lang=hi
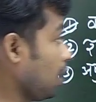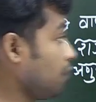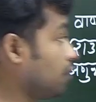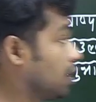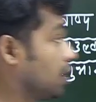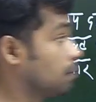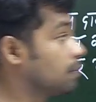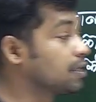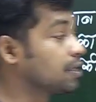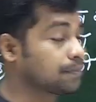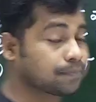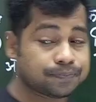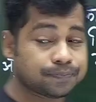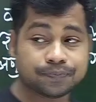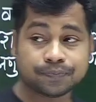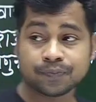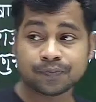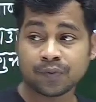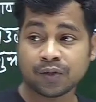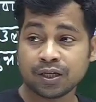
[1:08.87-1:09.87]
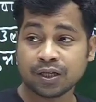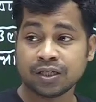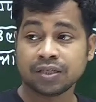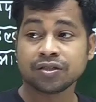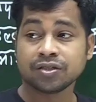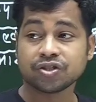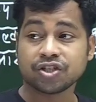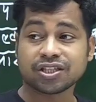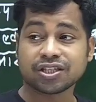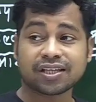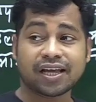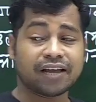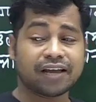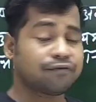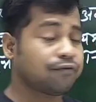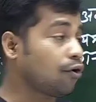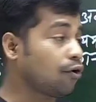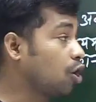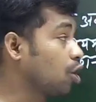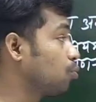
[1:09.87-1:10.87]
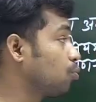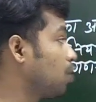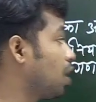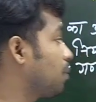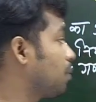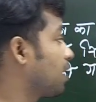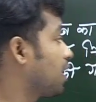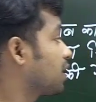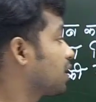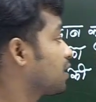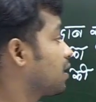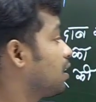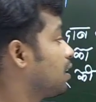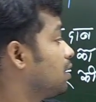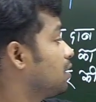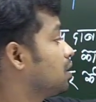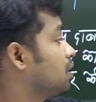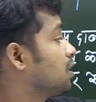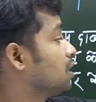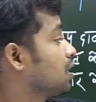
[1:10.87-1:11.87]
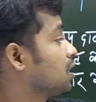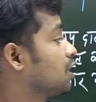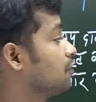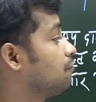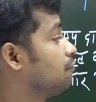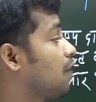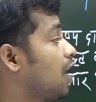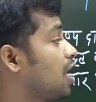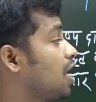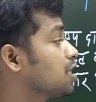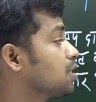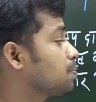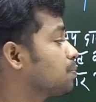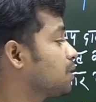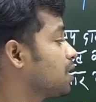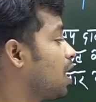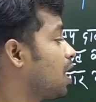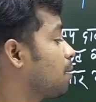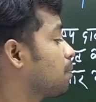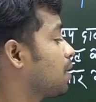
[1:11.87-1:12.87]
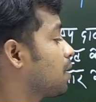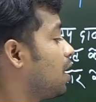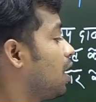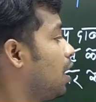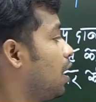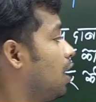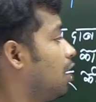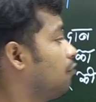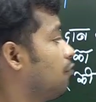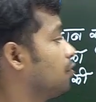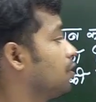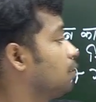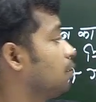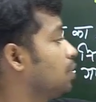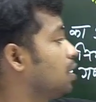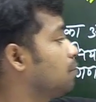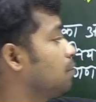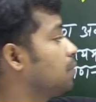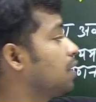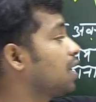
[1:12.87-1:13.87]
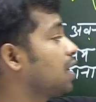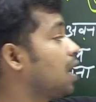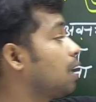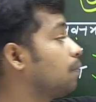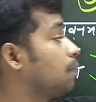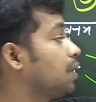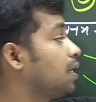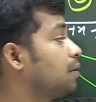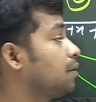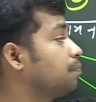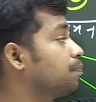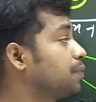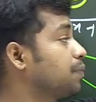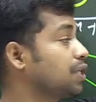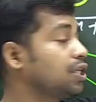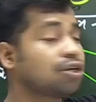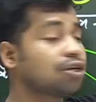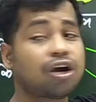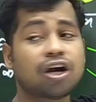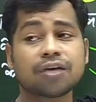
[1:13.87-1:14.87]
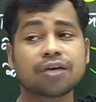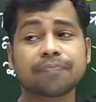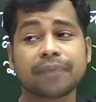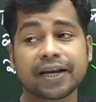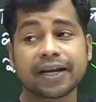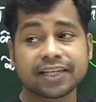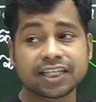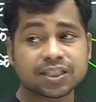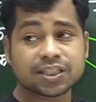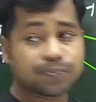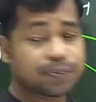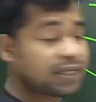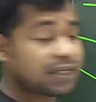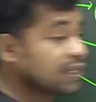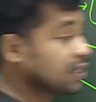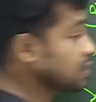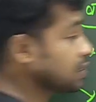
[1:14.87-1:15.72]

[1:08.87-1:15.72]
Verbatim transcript: अवनमन जिसका एक फॉर्मूला बनाया था कि वाष्प दाब का अवनमन बराबर पी नॉट माइनस पी